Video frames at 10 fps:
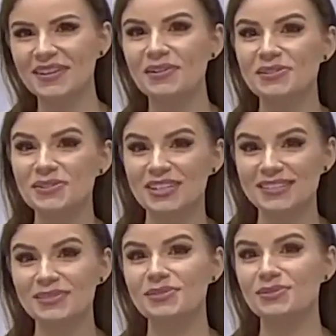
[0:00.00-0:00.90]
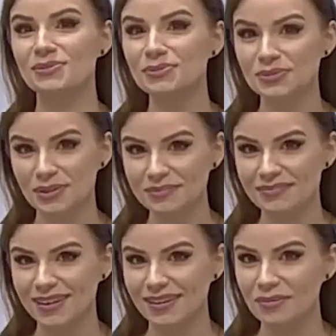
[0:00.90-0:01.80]
tego socza jest dosyć dużo,
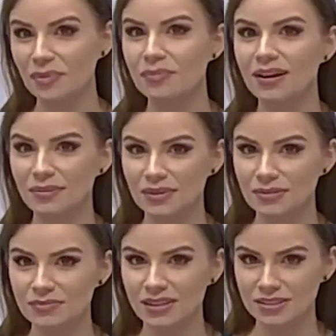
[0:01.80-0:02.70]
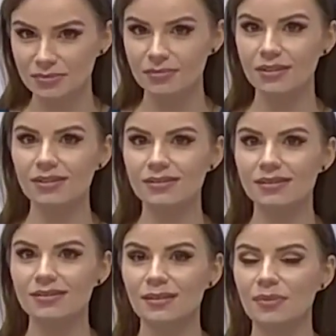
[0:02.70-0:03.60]
jak go pobieramy tym naszym e,
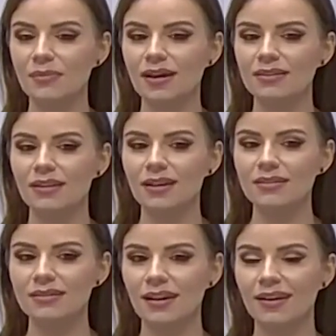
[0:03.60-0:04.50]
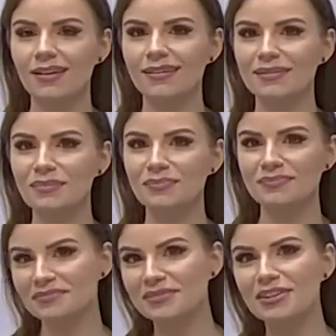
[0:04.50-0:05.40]
systemem Artrex, no,
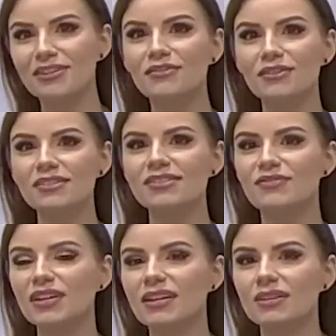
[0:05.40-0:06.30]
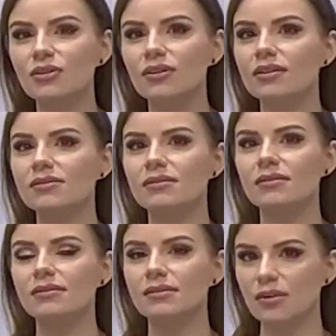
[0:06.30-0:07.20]
zwykle to
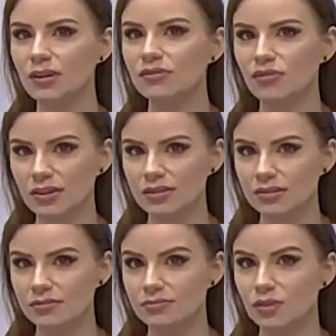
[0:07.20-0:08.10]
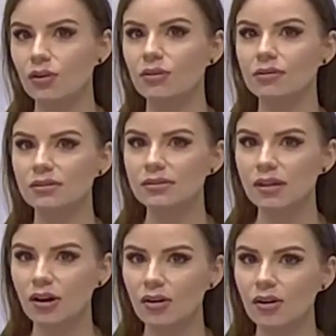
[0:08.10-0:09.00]
jest cała twarz,
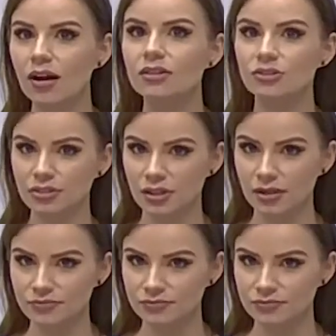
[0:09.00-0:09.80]
okolica oka i szyja.